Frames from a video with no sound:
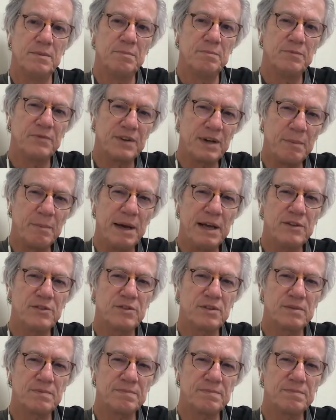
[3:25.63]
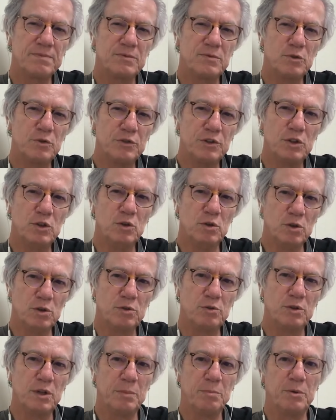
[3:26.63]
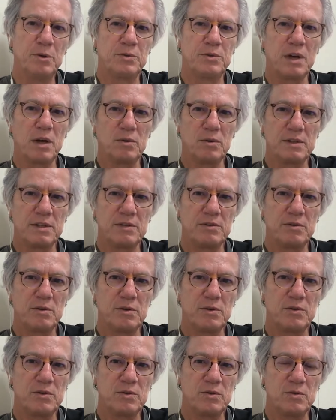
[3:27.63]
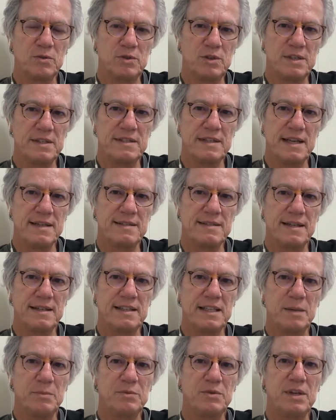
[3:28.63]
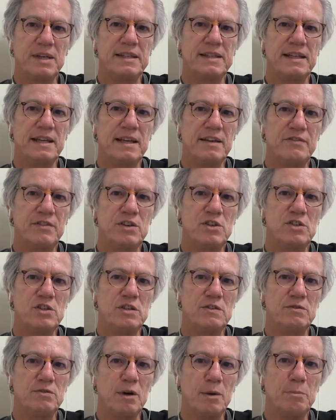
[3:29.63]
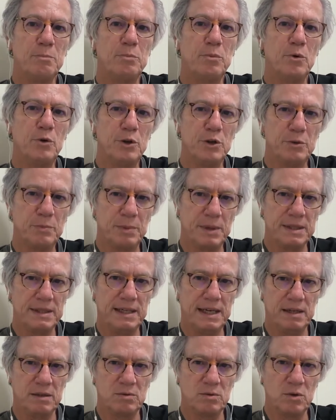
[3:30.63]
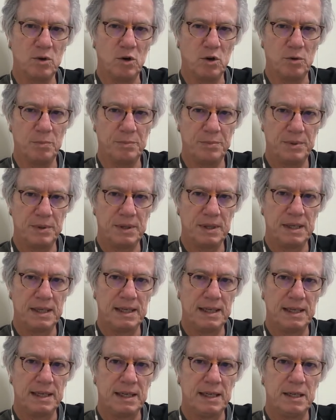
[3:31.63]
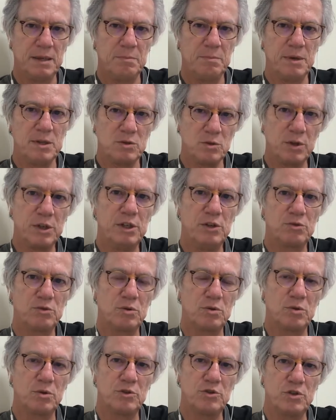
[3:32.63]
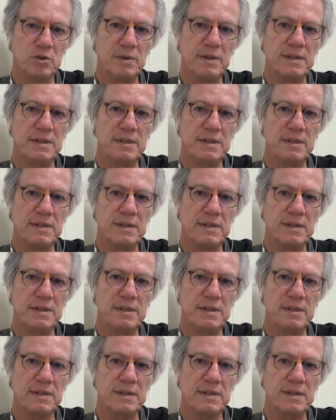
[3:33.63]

Fica mais duvidoso depois do que aconteceu no, dia 7 de setembro se ele tem efetivo apoio para dar um golpe, mas o risco continua